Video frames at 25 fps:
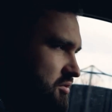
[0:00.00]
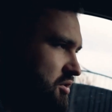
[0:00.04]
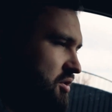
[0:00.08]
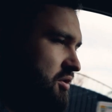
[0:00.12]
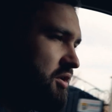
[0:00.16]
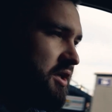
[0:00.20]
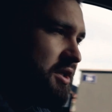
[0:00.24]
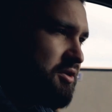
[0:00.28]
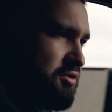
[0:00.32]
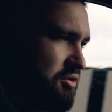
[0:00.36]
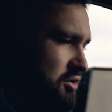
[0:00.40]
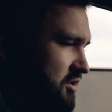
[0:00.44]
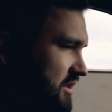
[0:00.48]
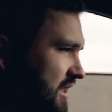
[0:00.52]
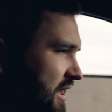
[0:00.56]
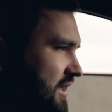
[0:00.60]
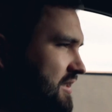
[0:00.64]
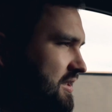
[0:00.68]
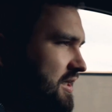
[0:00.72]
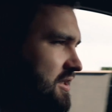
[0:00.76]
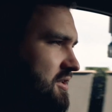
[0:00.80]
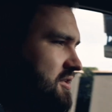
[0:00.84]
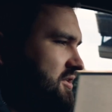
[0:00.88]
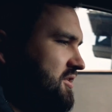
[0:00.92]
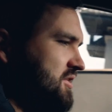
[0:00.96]
jest
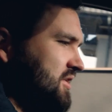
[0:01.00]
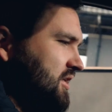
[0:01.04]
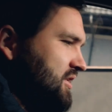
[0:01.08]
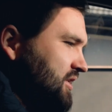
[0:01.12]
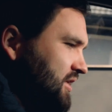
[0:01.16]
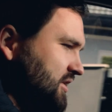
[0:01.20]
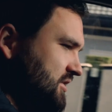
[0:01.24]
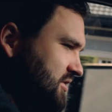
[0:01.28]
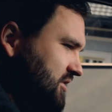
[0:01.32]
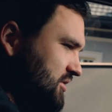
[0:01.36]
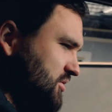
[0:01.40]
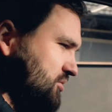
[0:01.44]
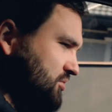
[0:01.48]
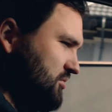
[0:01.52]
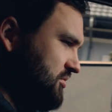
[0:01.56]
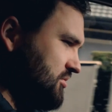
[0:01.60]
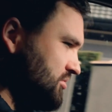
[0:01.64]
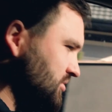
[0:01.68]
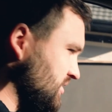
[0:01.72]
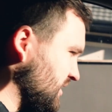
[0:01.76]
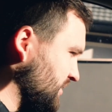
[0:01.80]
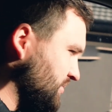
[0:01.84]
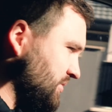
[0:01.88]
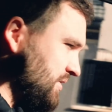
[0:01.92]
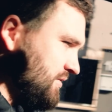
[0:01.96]
totalna cisza, także tu
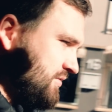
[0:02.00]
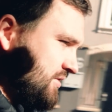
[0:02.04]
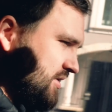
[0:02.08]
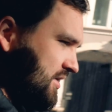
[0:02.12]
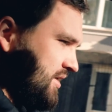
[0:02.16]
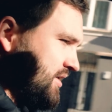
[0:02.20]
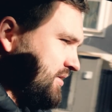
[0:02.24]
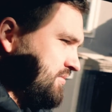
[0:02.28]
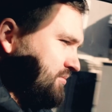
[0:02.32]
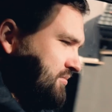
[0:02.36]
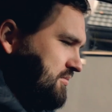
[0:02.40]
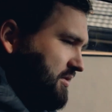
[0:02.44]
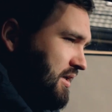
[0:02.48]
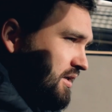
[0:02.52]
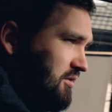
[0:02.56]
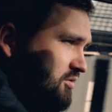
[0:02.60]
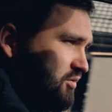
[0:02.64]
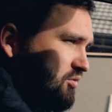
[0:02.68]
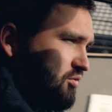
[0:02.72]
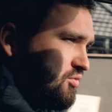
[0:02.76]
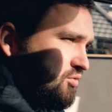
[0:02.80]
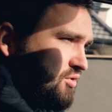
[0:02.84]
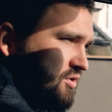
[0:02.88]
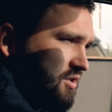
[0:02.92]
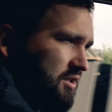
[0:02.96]
naprawdę bardzo
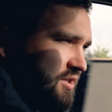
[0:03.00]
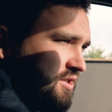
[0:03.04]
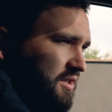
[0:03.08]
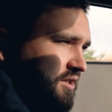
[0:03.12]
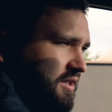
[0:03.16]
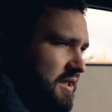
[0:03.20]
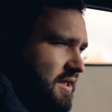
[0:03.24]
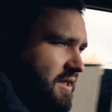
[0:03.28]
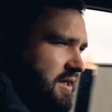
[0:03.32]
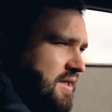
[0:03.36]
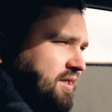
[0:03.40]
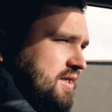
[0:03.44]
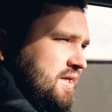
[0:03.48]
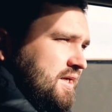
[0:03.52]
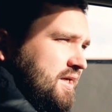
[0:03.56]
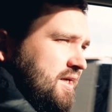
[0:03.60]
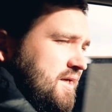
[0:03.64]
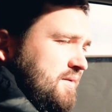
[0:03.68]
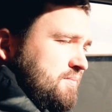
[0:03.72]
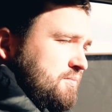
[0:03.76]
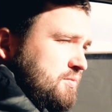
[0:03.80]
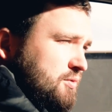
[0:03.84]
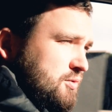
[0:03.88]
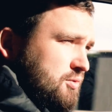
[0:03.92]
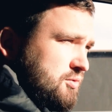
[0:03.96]
duży
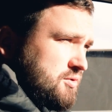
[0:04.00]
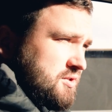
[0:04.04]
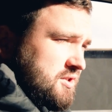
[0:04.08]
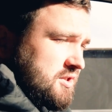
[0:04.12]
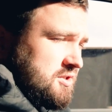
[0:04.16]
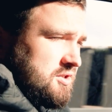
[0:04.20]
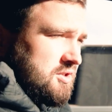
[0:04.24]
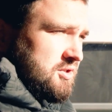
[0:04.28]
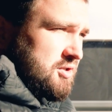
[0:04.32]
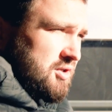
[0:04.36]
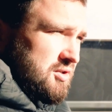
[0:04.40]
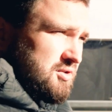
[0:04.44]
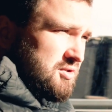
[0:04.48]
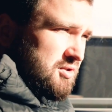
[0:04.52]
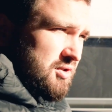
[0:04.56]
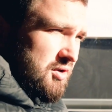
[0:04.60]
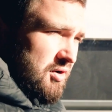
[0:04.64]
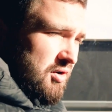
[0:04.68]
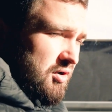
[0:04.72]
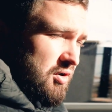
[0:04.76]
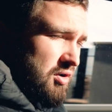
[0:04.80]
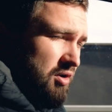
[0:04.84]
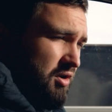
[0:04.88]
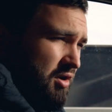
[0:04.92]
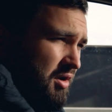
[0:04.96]
e, plus, jeśli chodzi
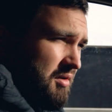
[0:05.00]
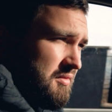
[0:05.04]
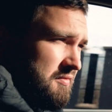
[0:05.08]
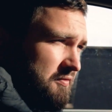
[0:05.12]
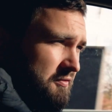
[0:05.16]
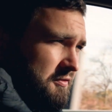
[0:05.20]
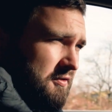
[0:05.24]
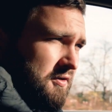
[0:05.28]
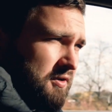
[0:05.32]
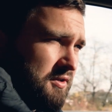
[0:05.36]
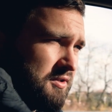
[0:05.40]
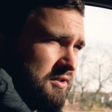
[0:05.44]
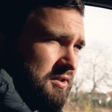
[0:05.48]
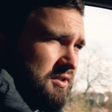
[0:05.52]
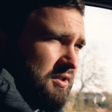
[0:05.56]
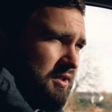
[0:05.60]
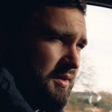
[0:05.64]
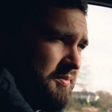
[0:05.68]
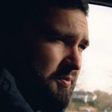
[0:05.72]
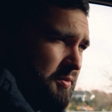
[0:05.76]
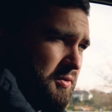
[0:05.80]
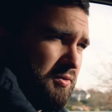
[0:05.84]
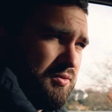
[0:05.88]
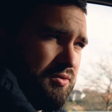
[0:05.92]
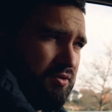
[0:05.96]
o komfort
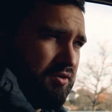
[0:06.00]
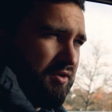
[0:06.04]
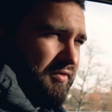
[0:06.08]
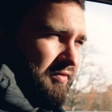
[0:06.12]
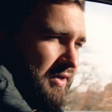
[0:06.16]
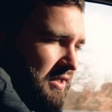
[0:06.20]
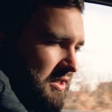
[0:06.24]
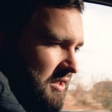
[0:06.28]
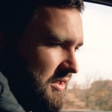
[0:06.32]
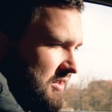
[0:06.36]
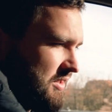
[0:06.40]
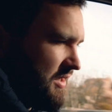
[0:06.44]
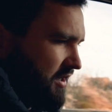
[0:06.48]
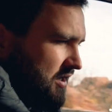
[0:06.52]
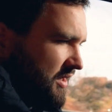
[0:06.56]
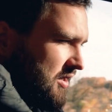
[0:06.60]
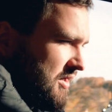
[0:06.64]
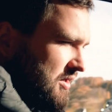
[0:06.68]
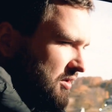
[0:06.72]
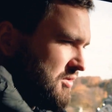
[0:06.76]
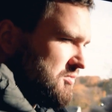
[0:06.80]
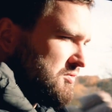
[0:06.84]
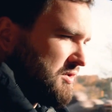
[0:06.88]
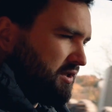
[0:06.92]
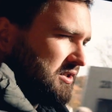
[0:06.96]
podróżowania na
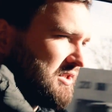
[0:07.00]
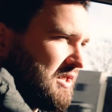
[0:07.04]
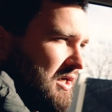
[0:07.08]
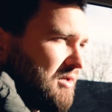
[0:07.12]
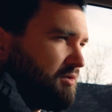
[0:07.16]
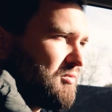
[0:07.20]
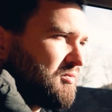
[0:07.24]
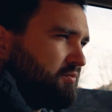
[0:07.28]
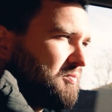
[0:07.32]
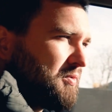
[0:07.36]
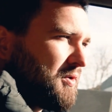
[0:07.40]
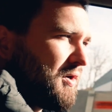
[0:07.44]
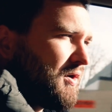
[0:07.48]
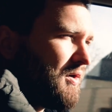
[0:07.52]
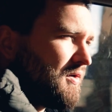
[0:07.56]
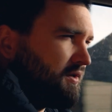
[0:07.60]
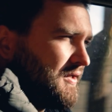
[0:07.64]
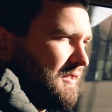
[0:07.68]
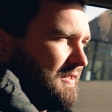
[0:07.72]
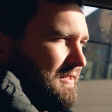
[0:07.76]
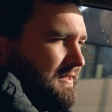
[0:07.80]
Quattraku Pro